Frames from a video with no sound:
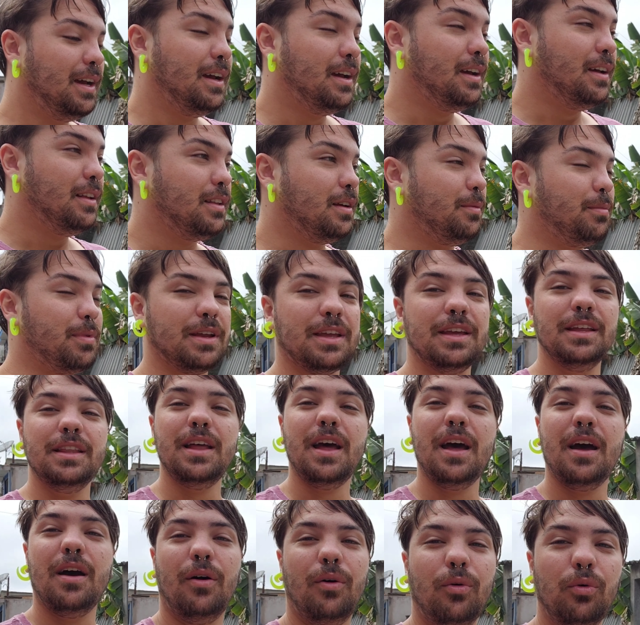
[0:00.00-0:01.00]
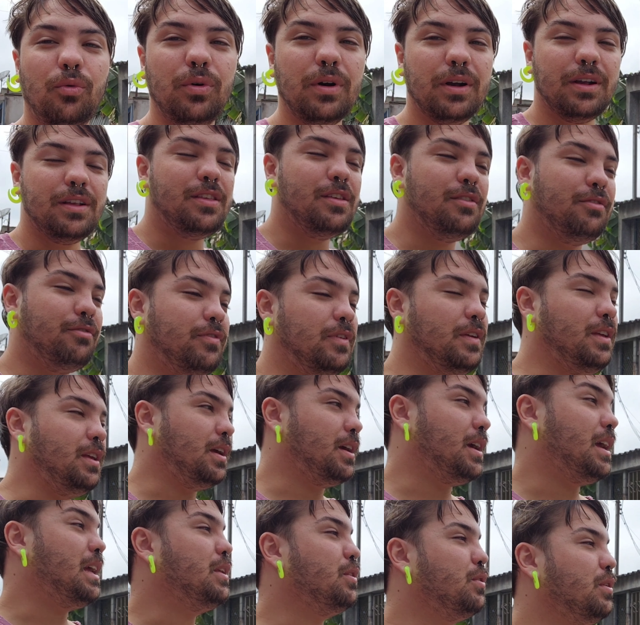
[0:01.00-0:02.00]
Estamos aqui na rua, adivinha,
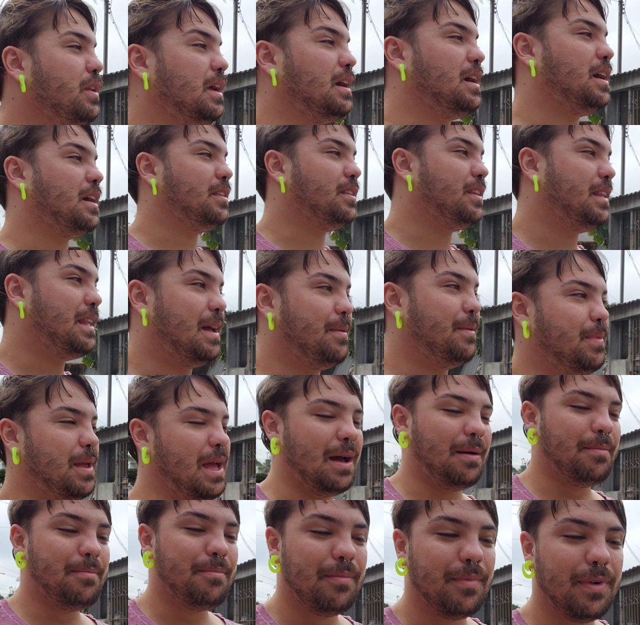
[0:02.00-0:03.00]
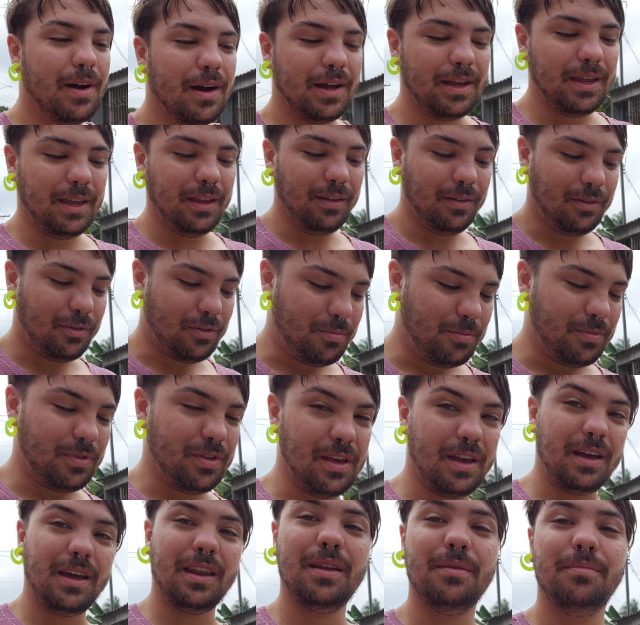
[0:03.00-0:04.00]
ainda na casa da minha mãe, como
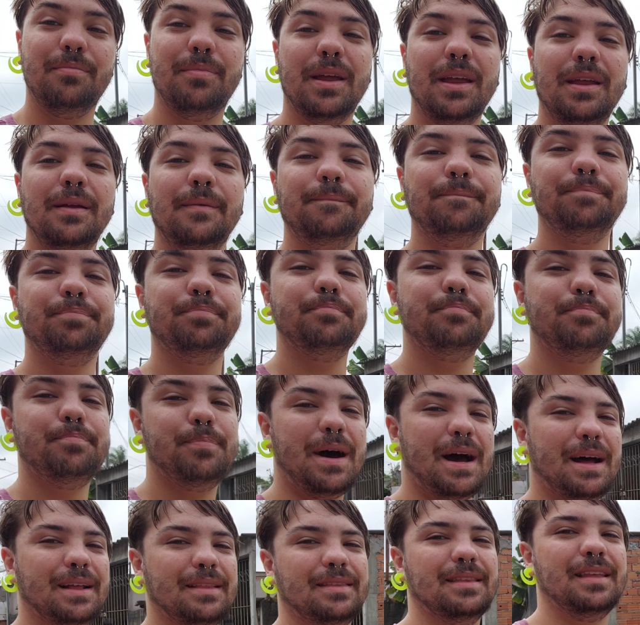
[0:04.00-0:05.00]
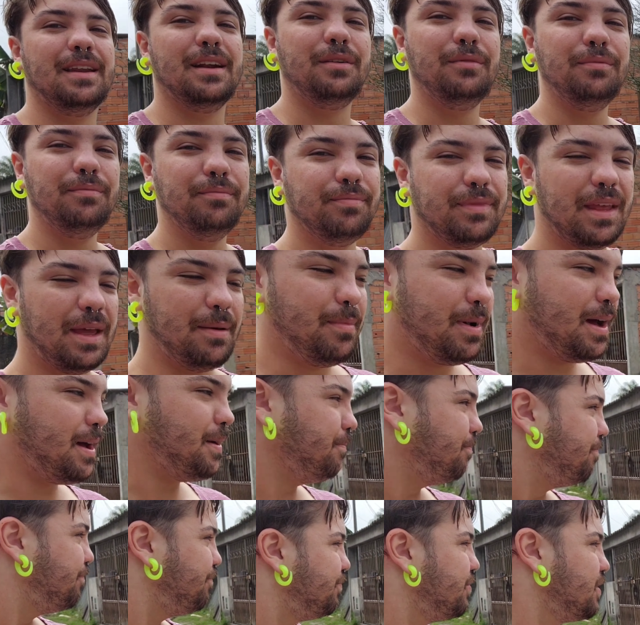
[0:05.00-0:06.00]
já era bem padrão, né, Má?
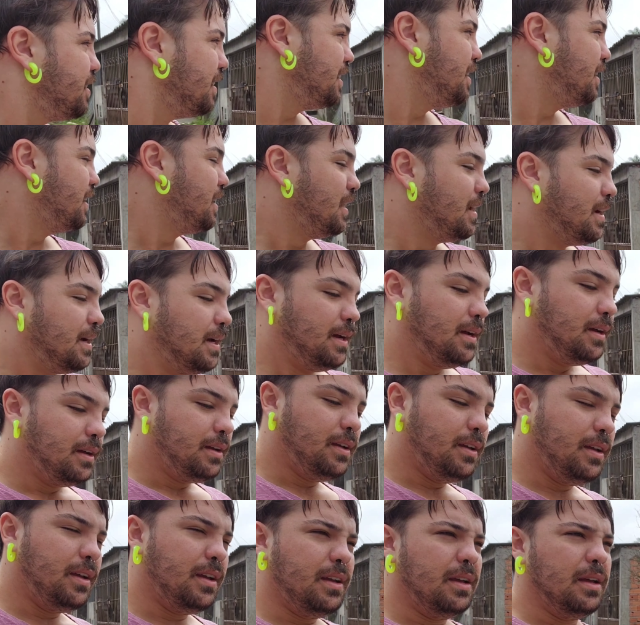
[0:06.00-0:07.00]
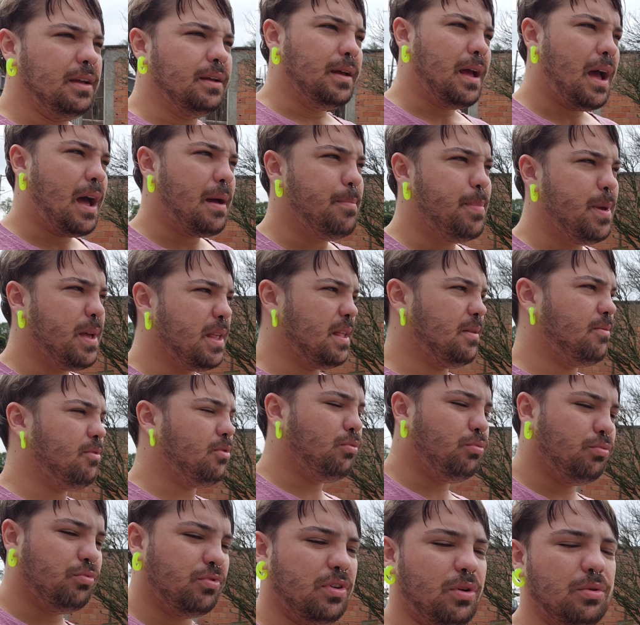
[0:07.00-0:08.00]
Uhum. E a Bia tava
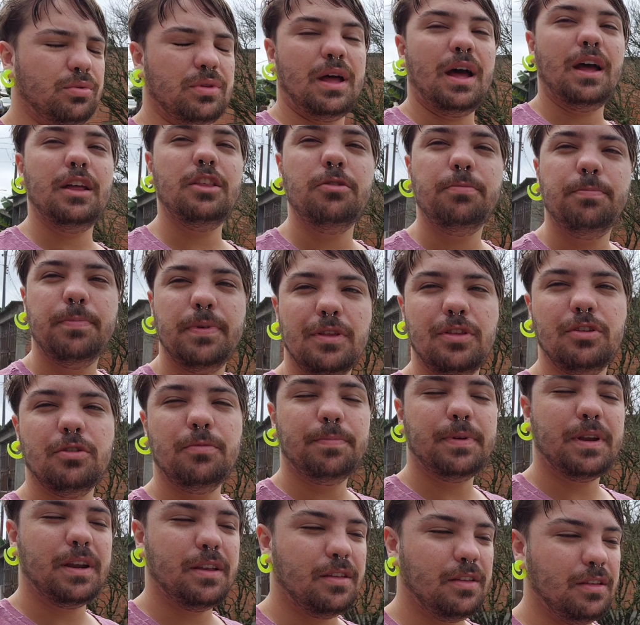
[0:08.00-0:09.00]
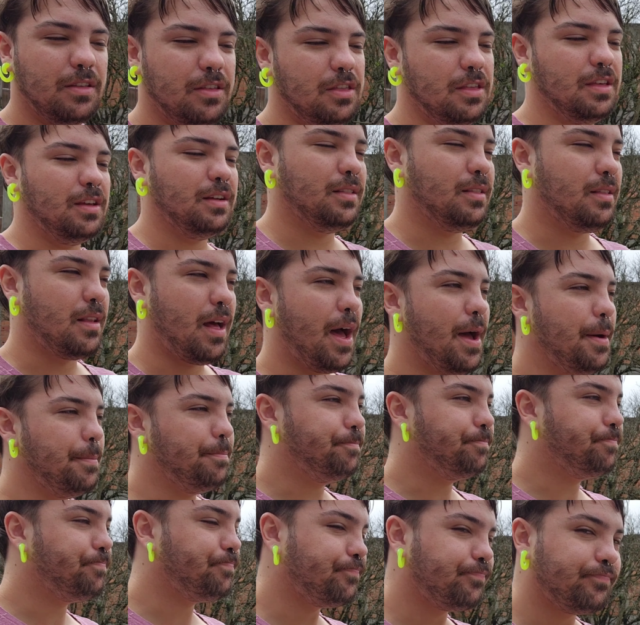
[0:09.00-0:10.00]
com saudade, pediu pra gente ir lá.
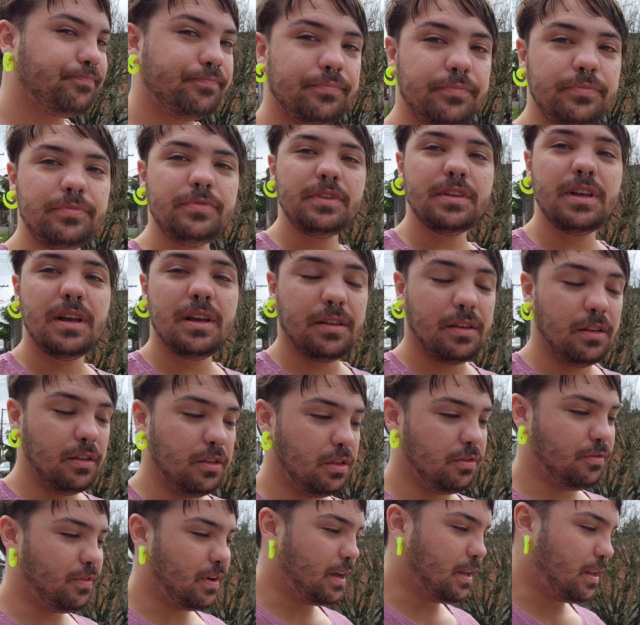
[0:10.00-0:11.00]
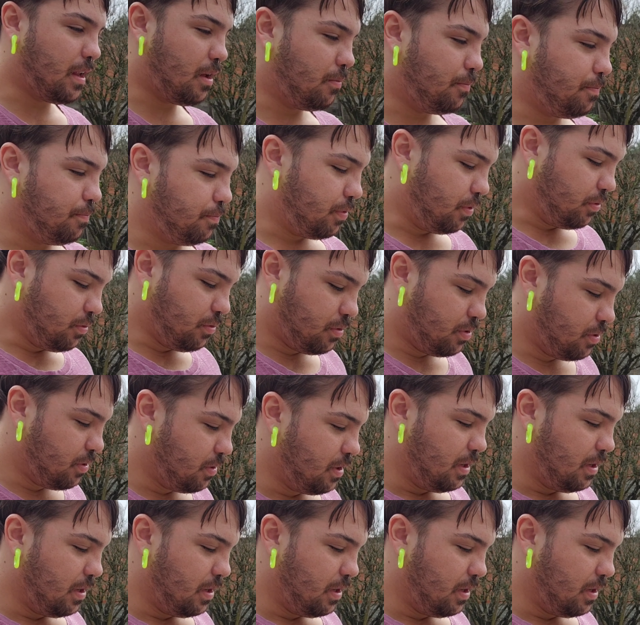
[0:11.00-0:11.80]
A gente vai lá um pouco.